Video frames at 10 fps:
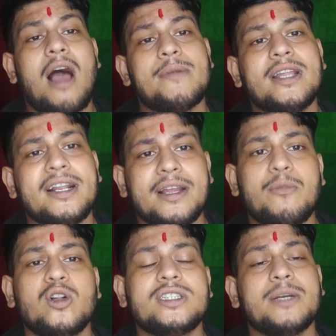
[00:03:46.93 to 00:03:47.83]
আমাদেরকে
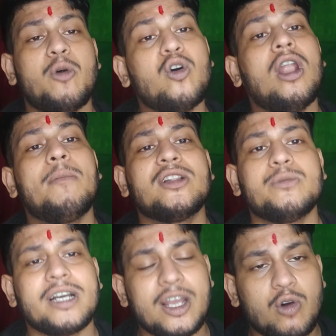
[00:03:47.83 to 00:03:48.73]
বলছে মঙ্গলা মা
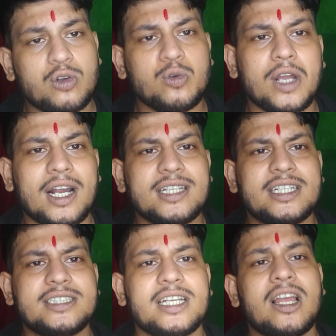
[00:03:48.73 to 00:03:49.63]
তোমাকে কত টাকা
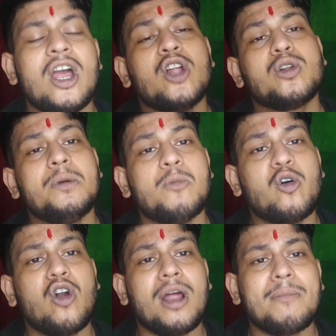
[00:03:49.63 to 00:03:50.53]
দিয়েছে তুমি
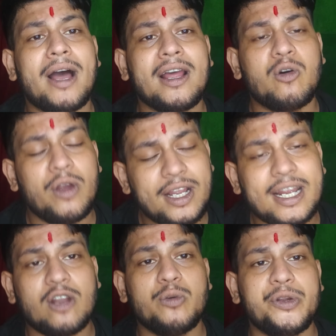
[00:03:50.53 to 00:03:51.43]
মঙ্গলা মা হয়ে
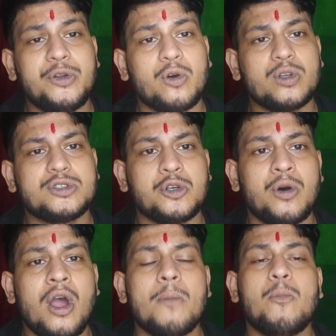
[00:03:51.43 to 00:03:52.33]
কেন ভিডিও করছো
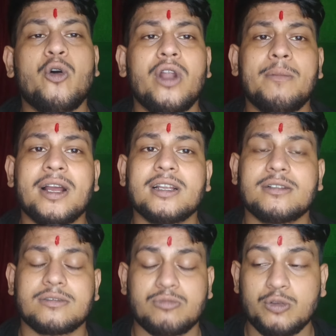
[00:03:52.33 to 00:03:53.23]
মঙ্গলা মা
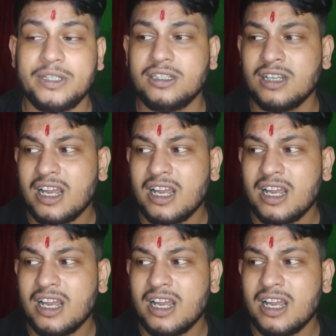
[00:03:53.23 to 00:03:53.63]
তুমি